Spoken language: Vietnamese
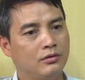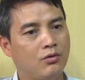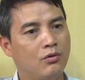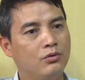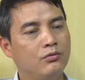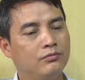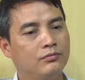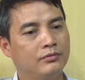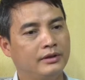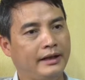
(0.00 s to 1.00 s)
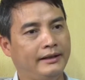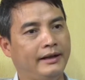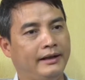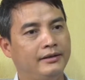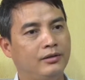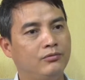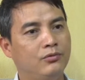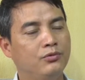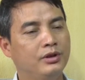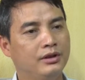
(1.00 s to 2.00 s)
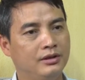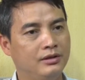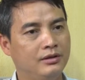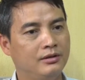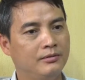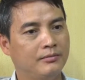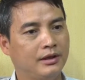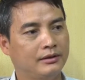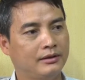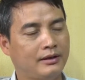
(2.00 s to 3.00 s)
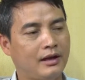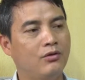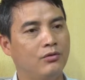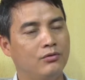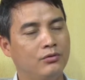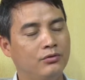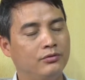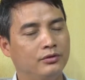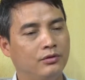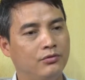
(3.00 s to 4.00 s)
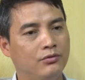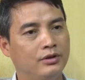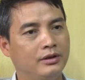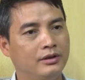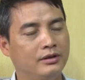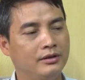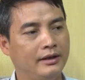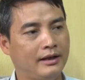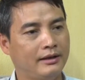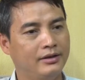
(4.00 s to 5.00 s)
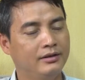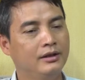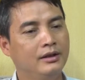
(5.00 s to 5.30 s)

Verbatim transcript: cô đúc nẻ tẻ trong khu dân cư mà các hộ cô đúc trong khu dân cư thì là những